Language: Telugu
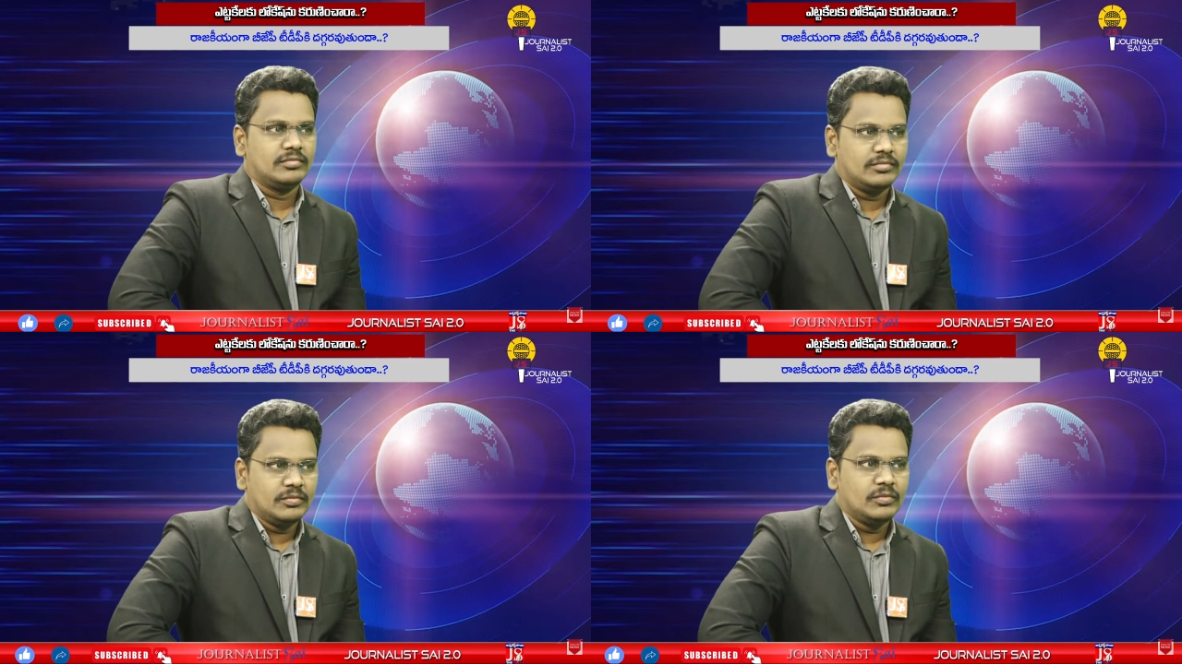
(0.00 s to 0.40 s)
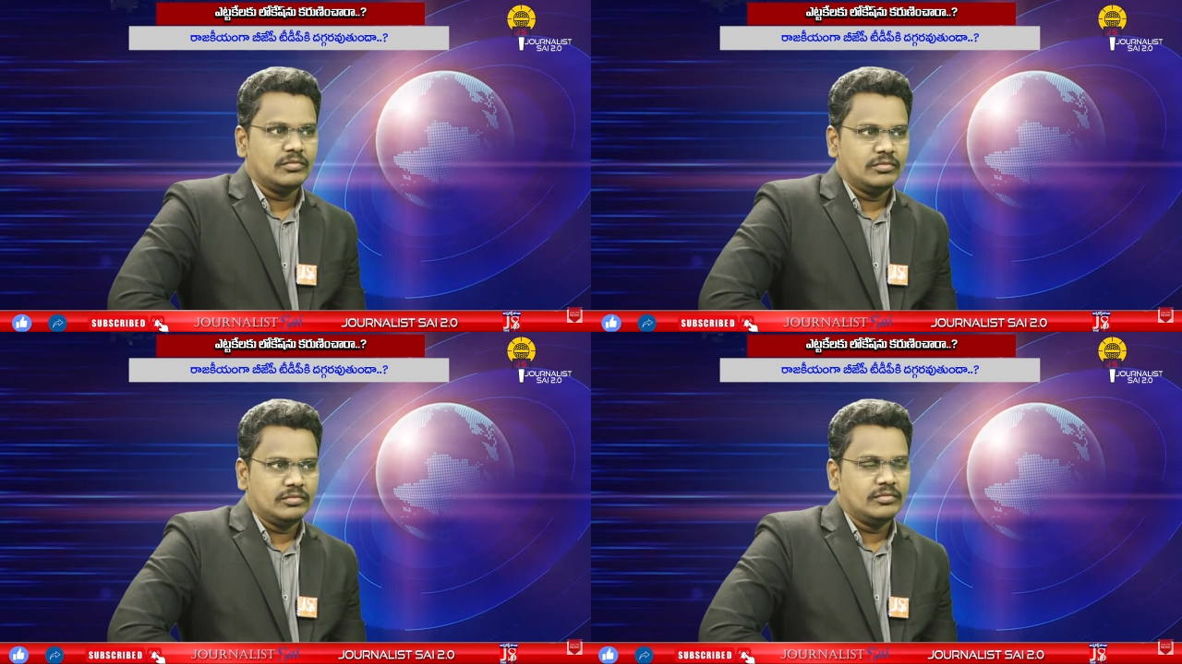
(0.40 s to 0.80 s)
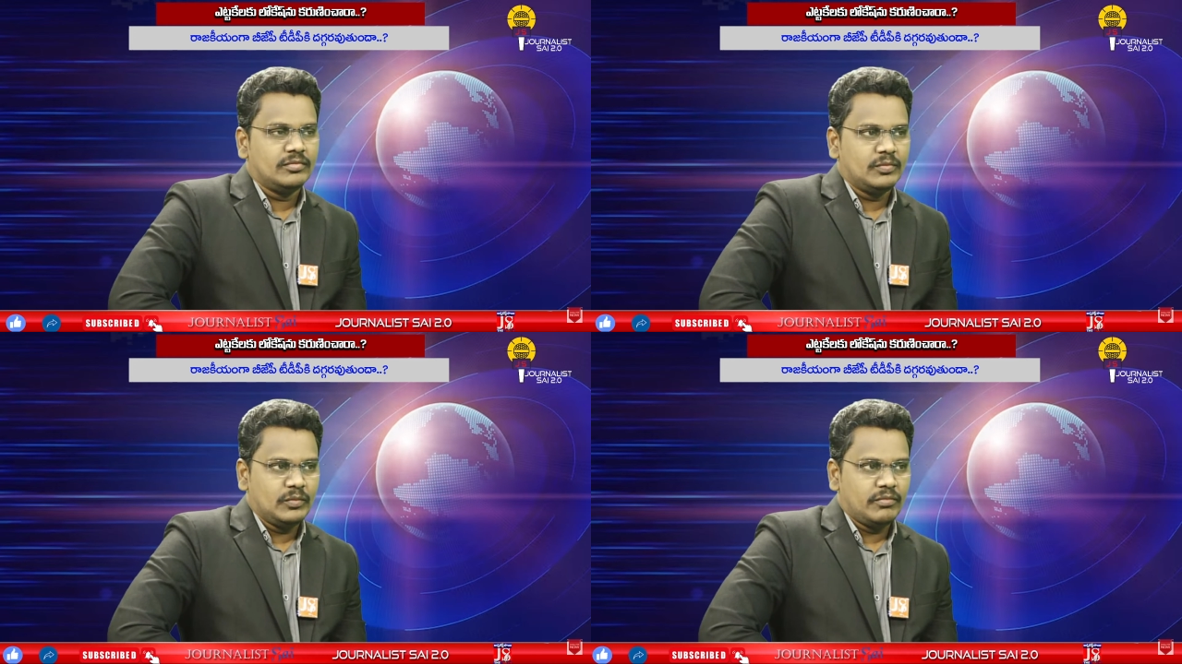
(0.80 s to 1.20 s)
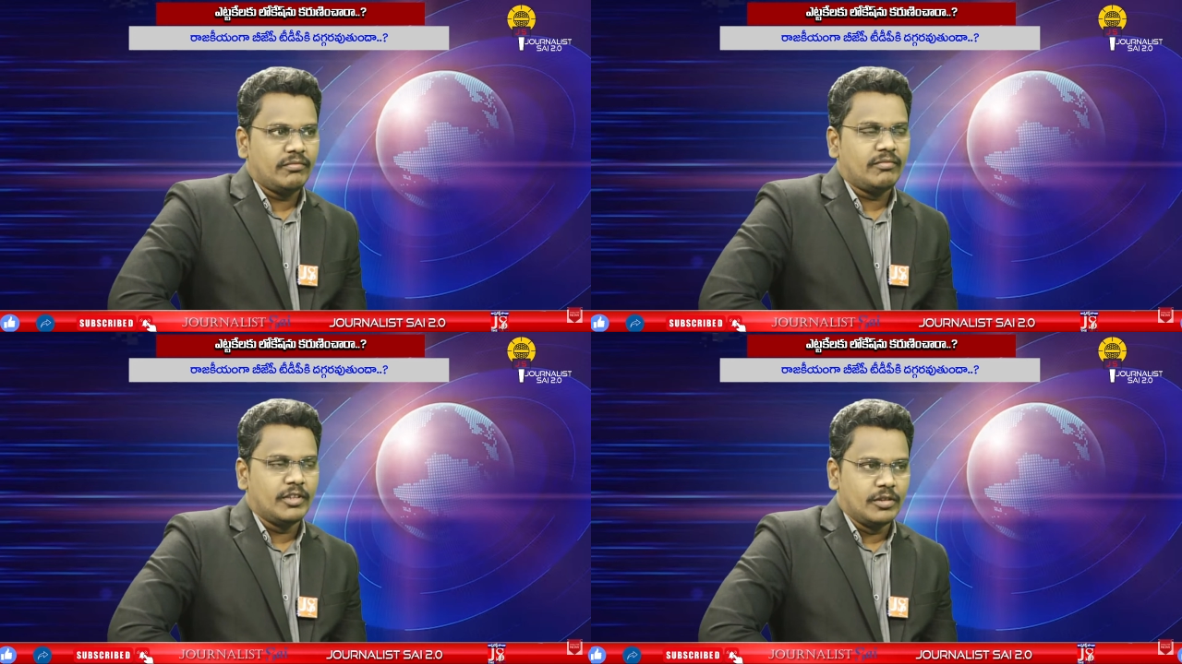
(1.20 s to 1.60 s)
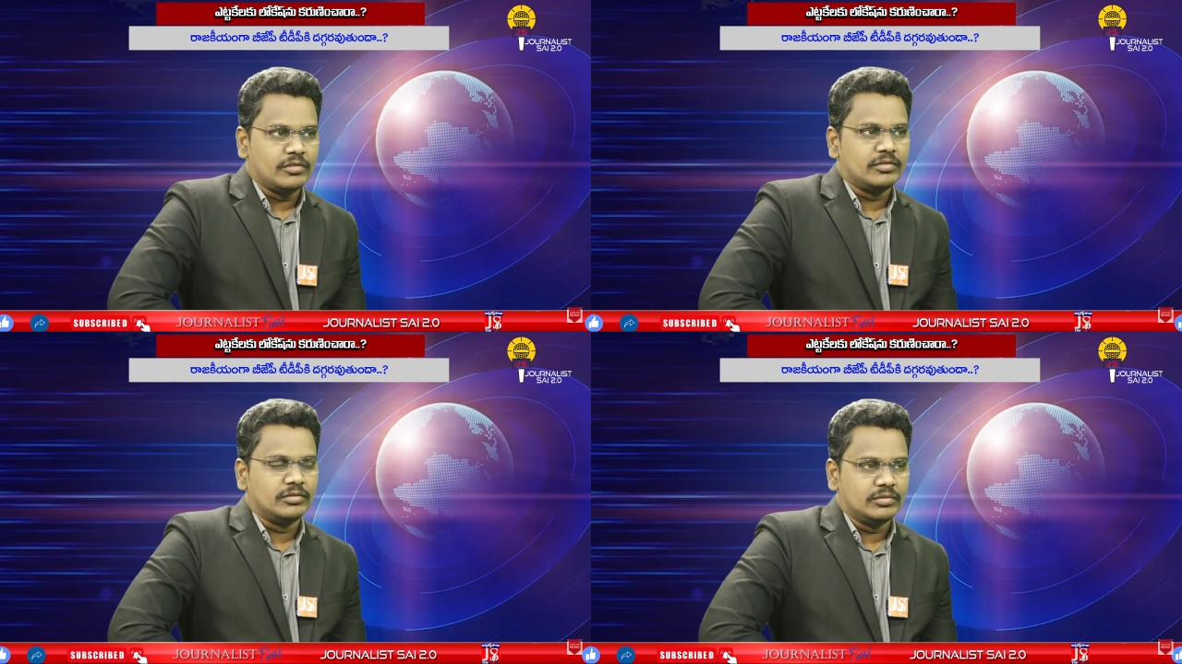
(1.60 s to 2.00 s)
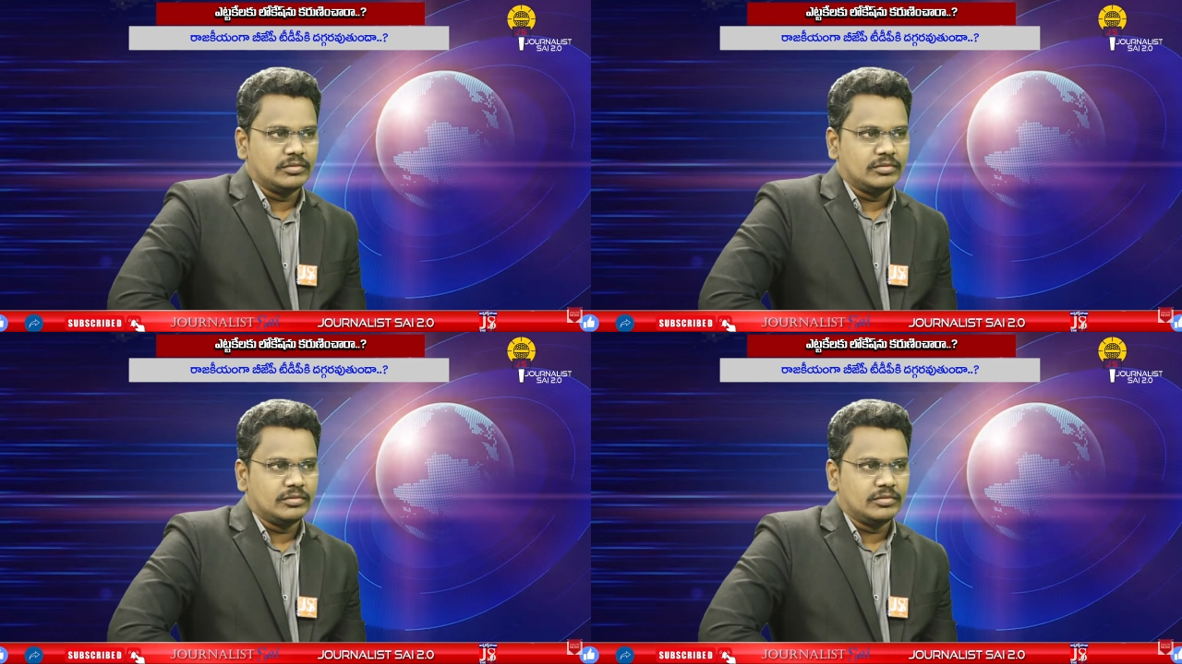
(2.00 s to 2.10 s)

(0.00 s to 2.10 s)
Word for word: వాళ్ళ మీద అయ్యా కదా కేసులు మరి వాళ్ళతో